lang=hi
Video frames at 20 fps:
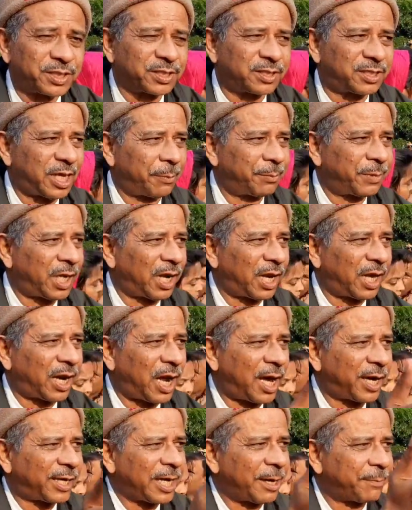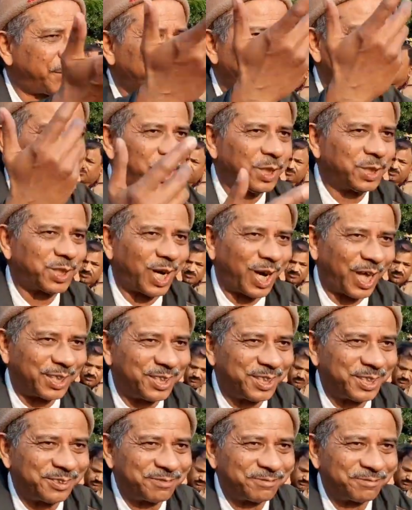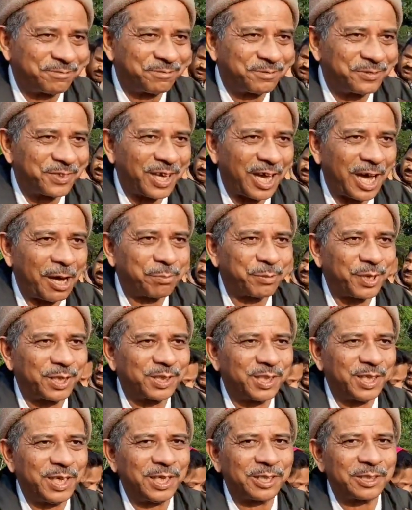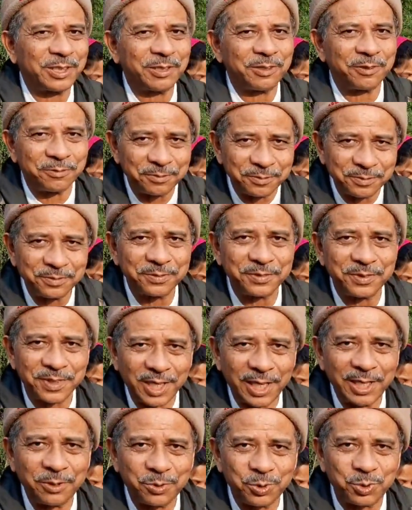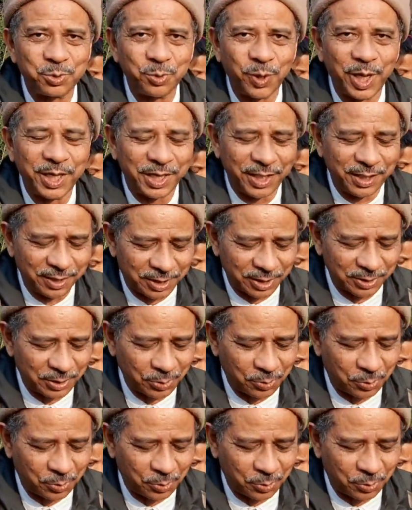के सामने लहरा के आपने गोली चला दी आप कहते हैं कि कहीं कुछ हुआ ही नहीं किसी